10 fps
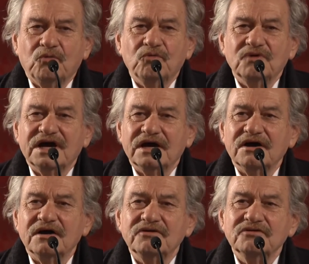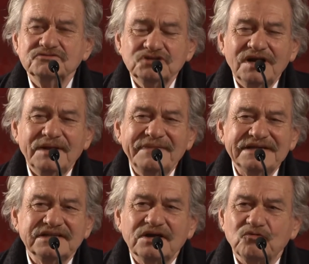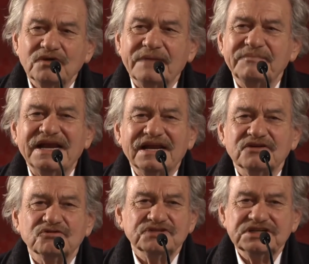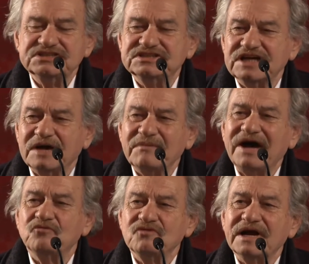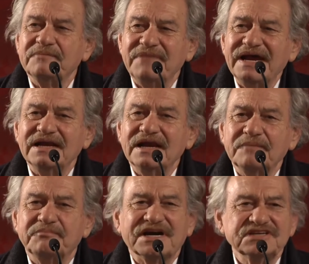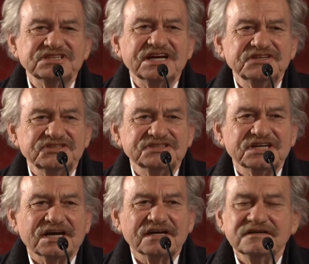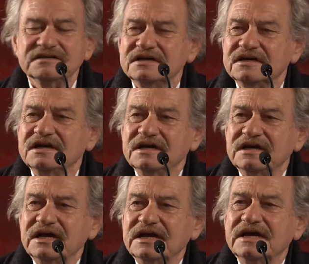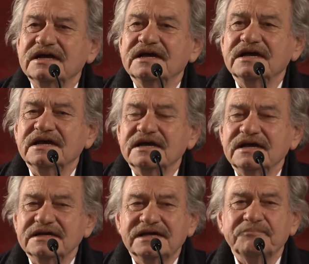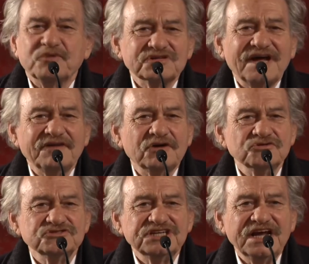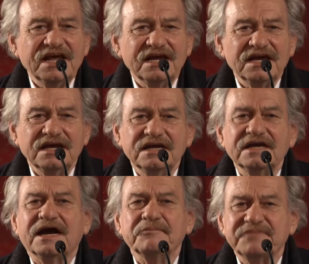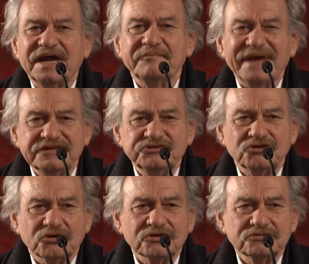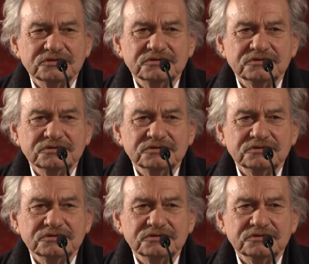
una, non solamente una bella notizia, ma una bella presenza eh, che portava con sé il cambiamento